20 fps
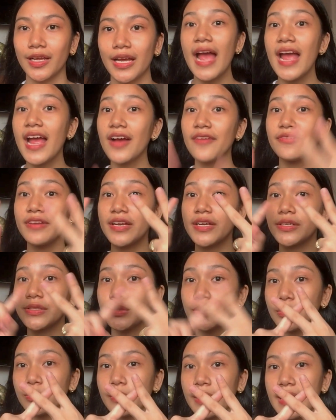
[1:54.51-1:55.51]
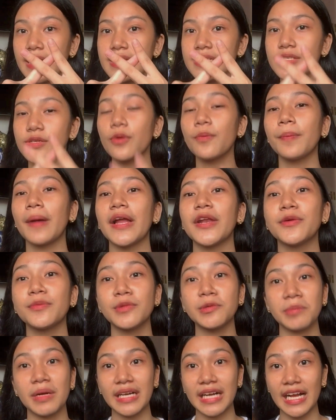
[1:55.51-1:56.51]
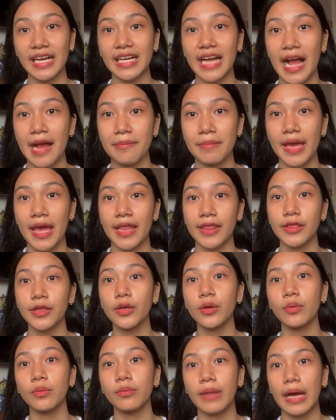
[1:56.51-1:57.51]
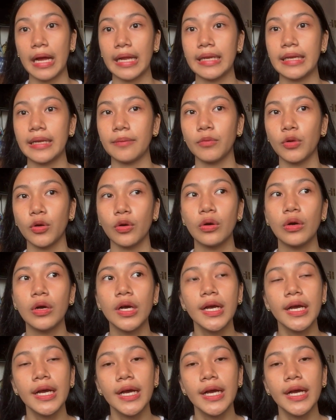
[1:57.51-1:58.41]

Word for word: I have here two ways kung paano mo magagamit yung money mo.